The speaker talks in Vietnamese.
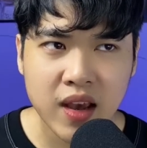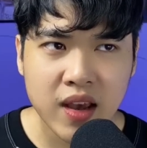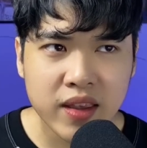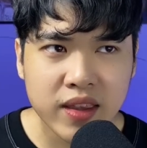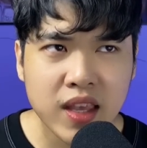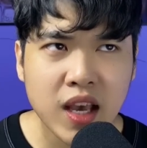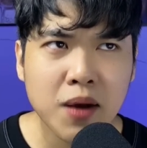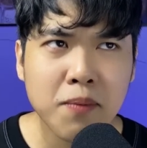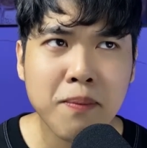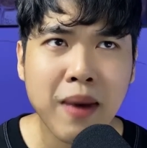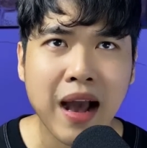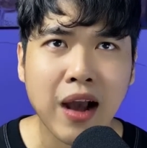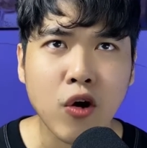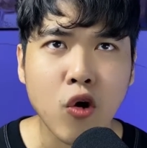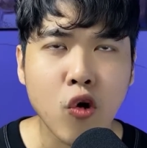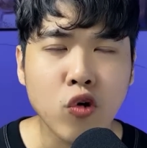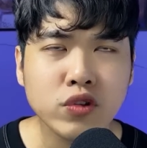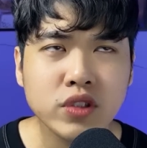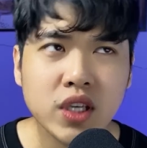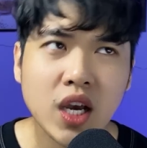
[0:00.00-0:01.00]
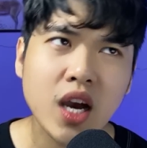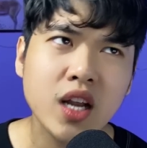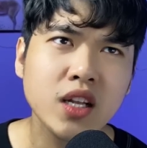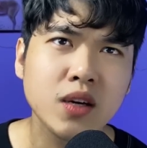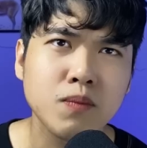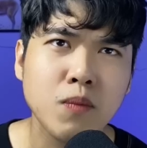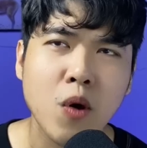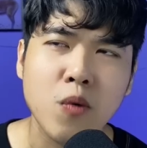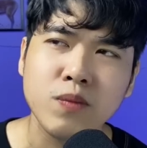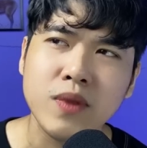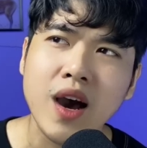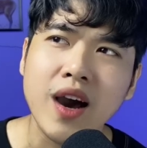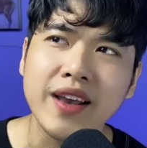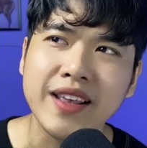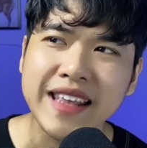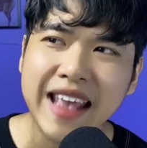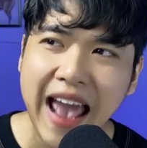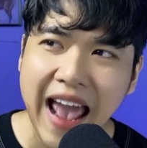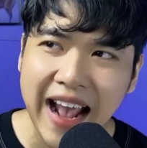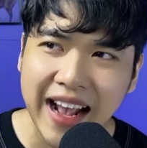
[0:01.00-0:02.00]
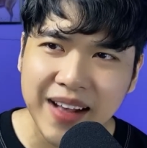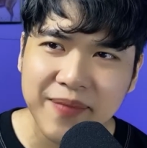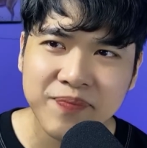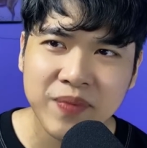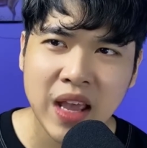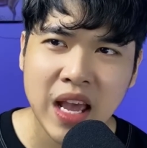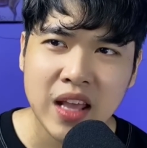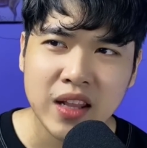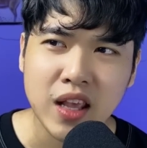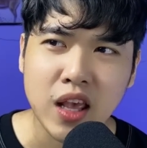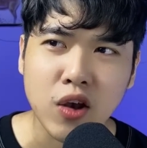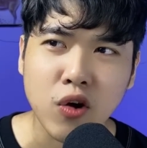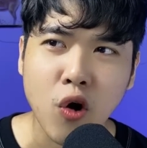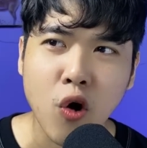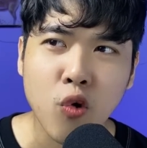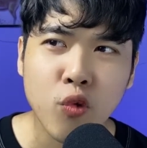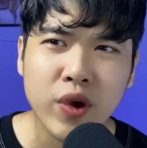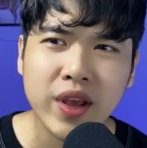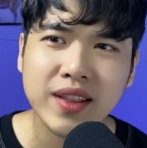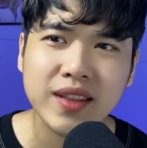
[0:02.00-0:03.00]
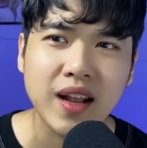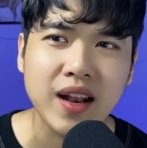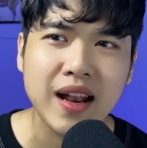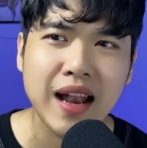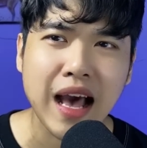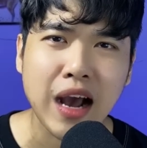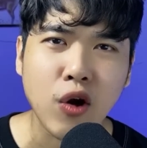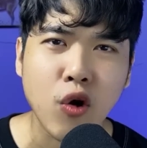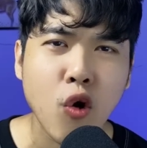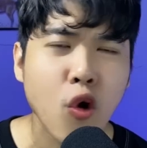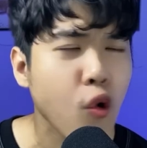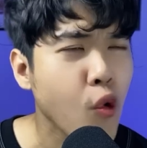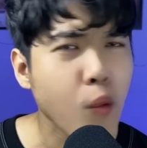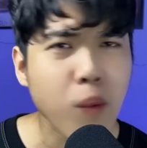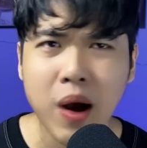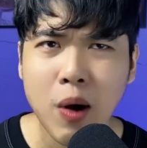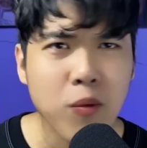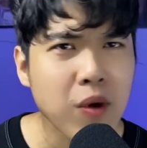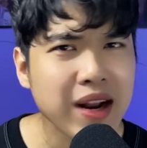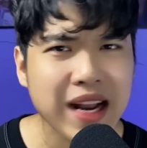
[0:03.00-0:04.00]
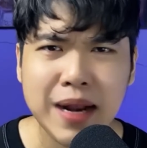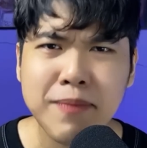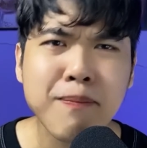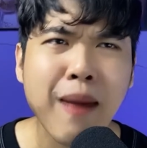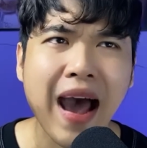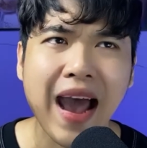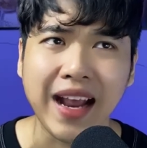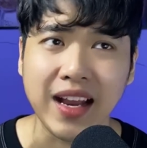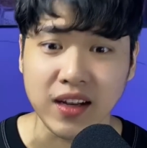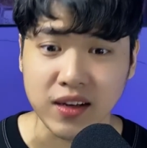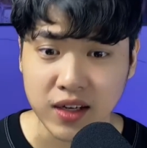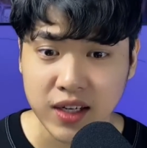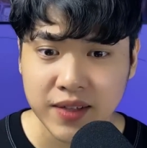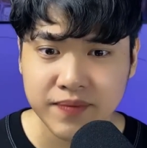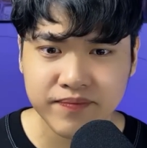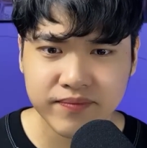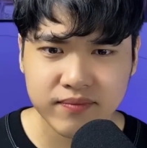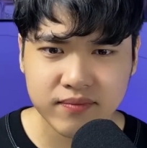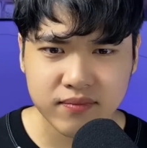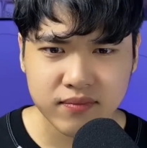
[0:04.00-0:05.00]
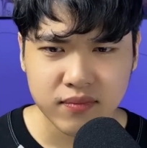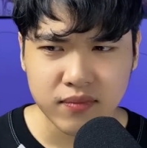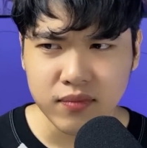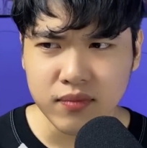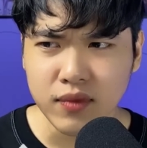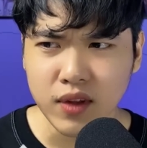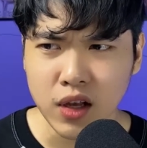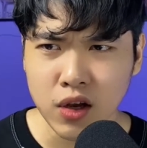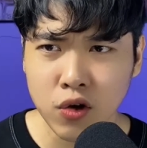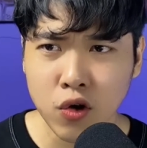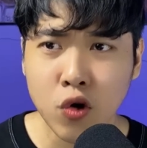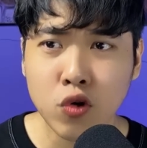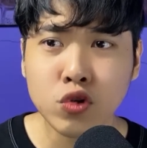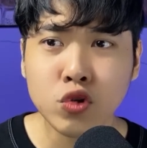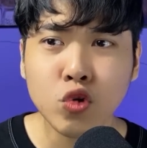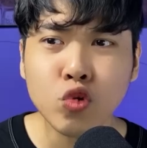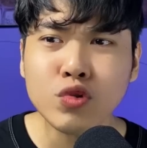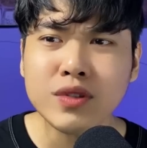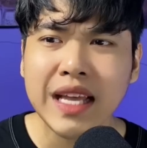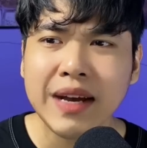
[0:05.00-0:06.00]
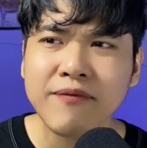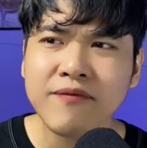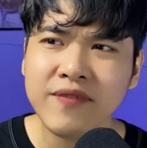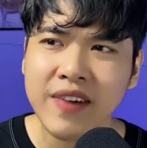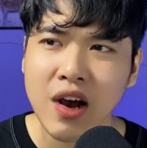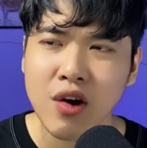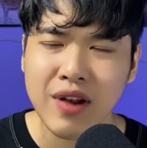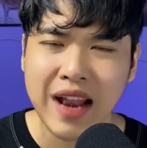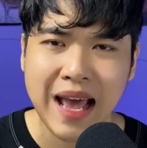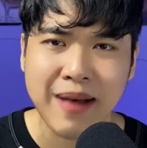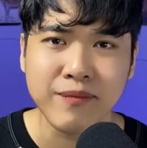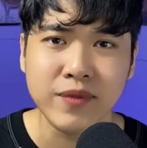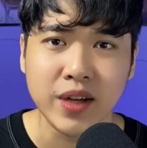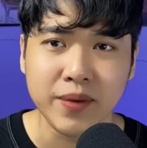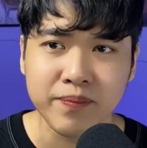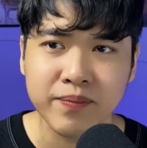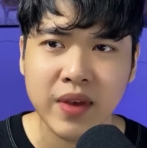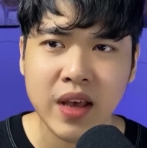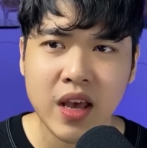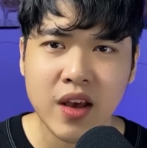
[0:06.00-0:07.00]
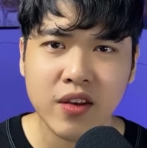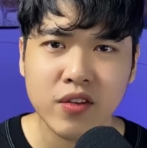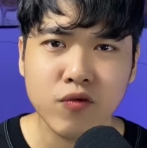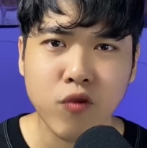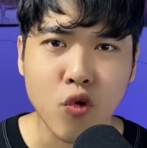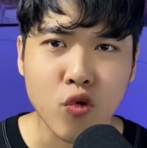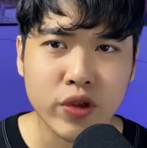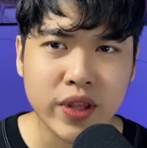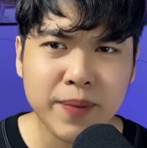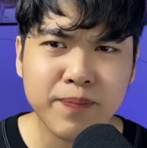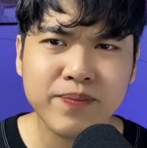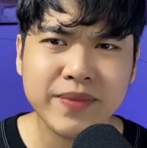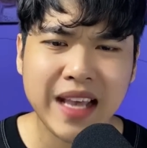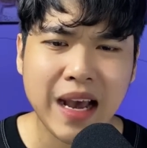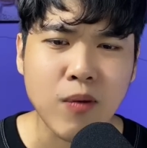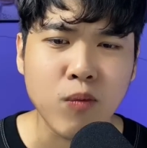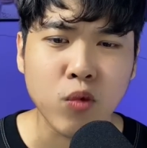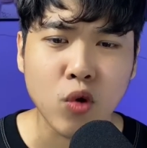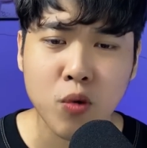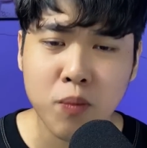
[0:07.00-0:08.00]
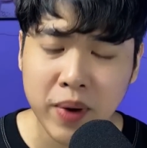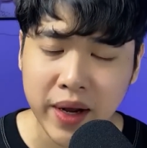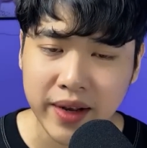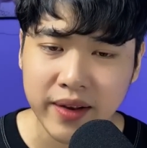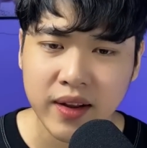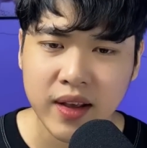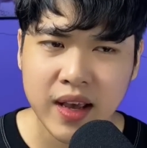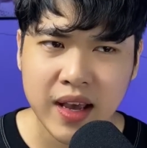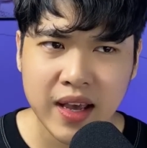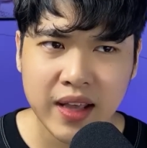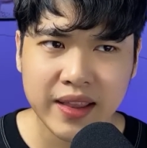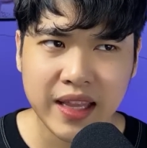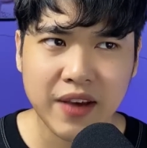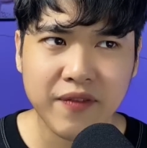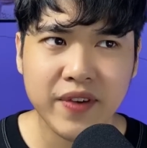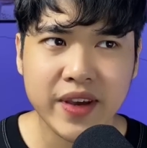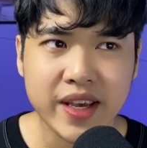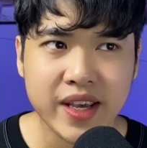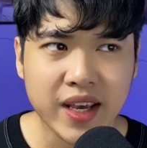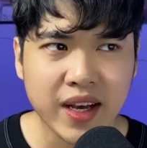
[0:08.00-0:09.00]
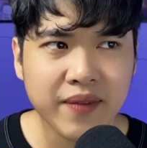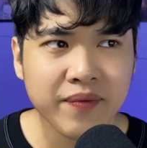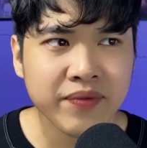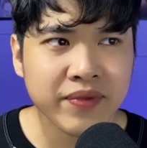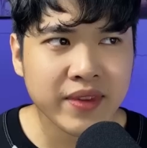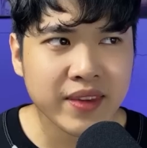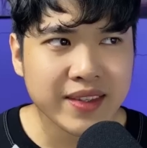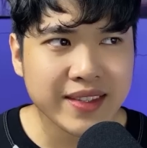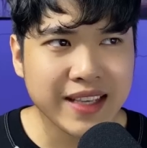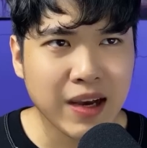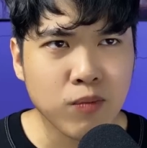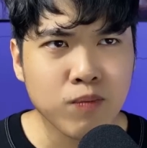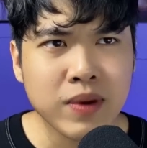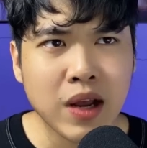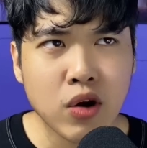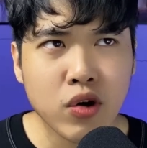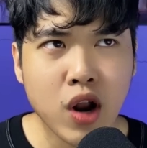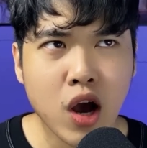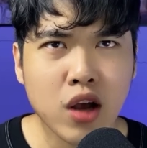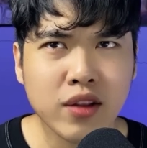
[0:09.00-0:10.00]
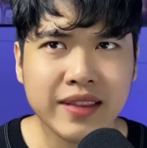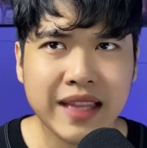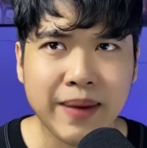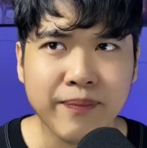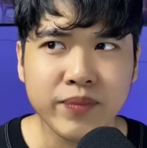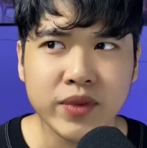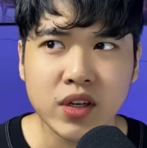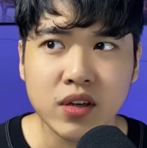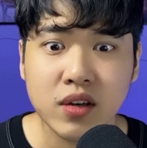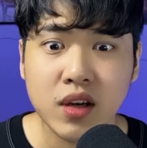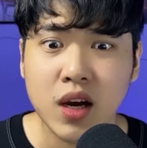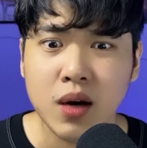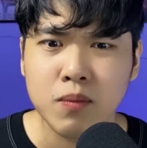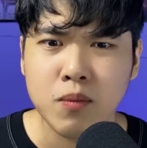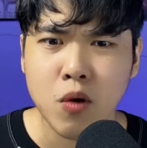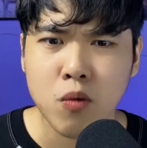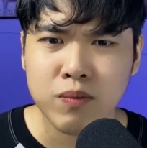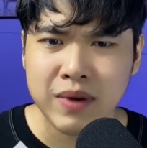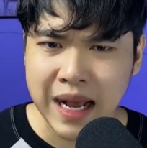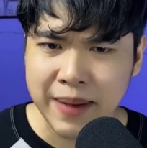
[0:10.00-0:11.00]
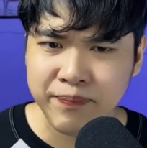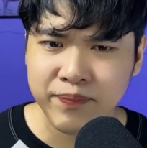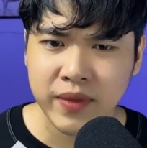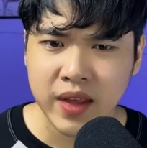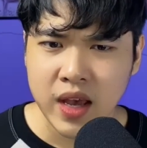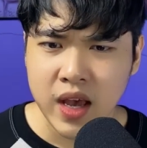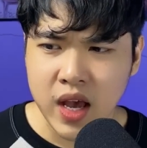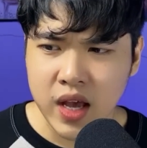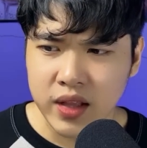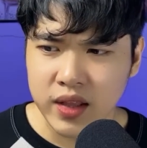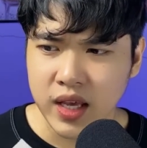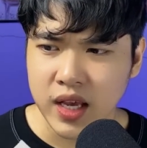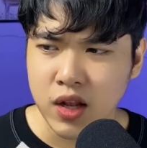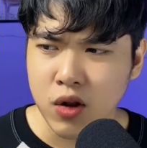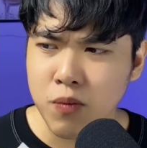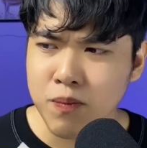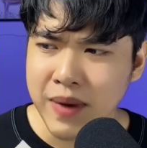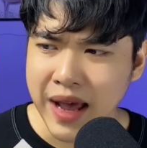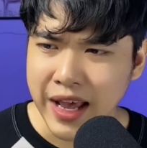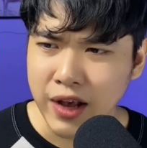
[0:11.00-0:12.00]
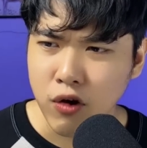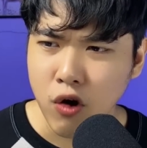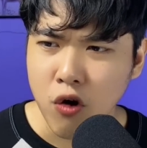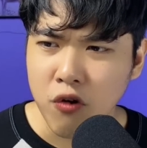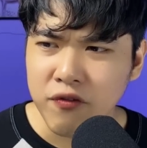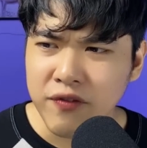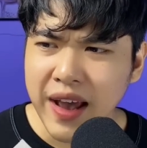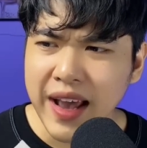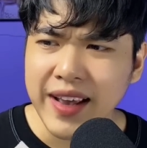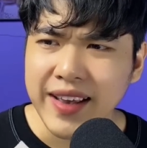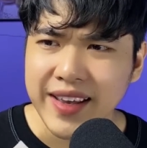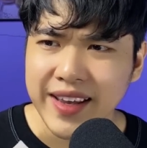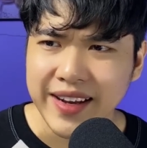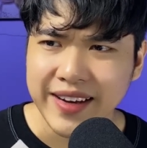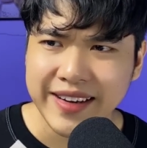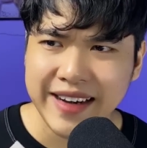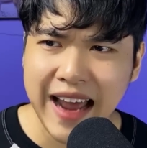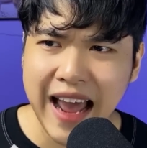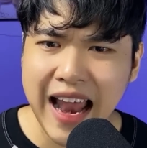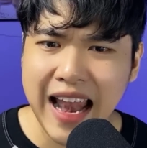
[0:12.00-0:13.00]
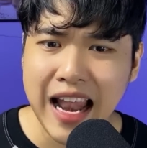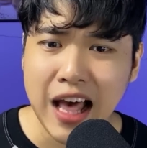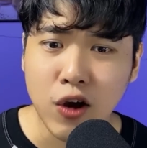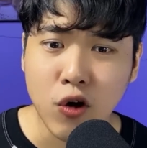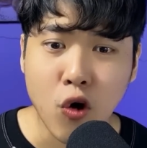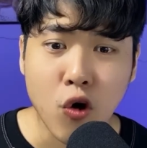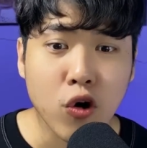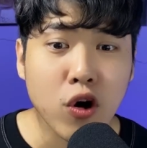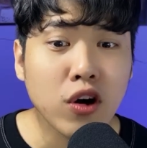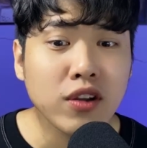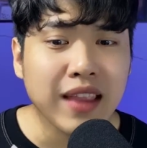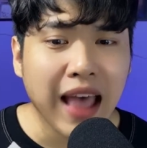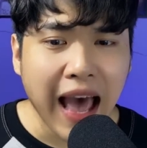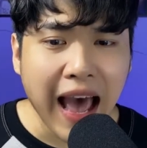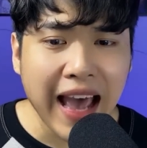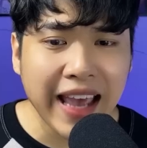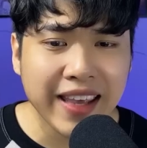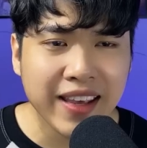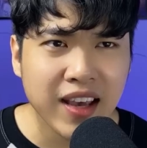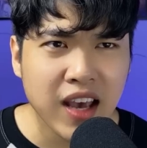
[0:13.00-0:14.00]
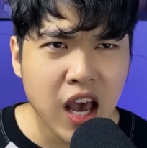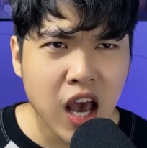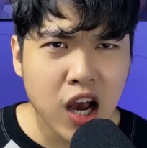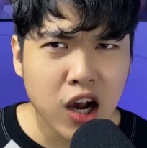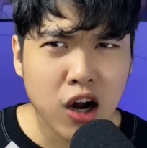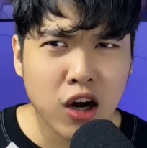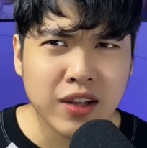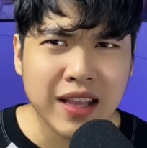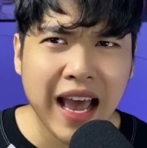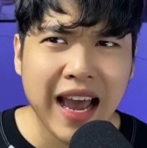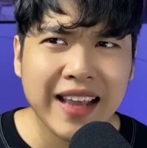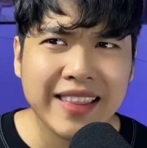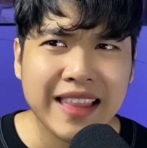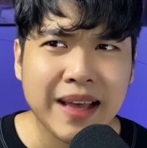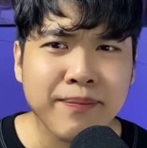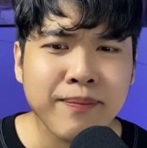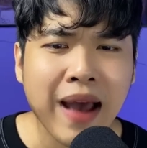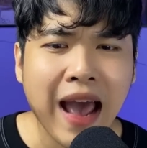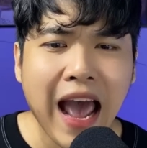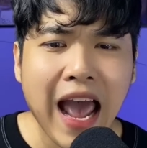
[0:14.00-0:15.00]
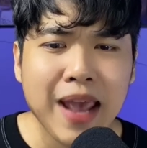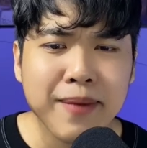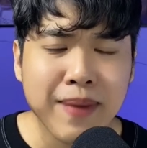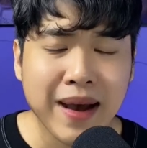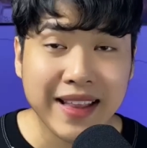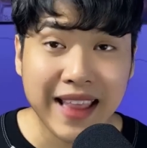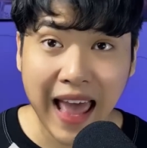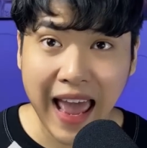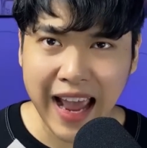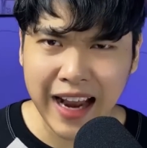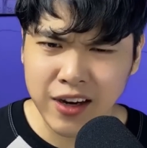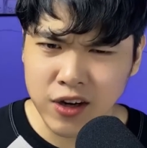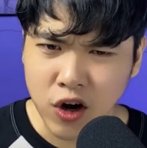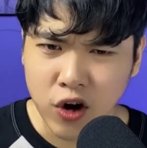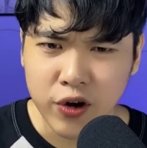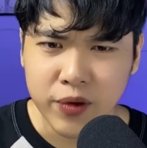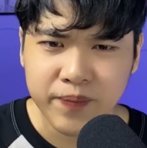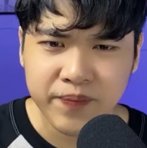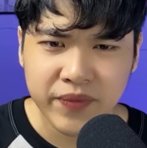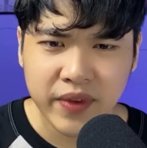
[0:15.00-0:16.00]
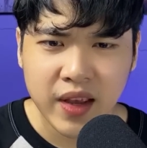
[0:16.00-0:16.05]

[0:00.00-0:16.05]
Nhưng mà cổ chơi được một thời gian á, thì cổ quyết định là cổ cũng không có đánh bài nữa, cổ chú tâm vào làm lụm phụ giúp chồng của mình. Tại vì á, sống đâu đó tầm được gần một năm thì lúc này cổ phát hiện ra là cổ có thai, có thai tầm hai ba tháng rồi.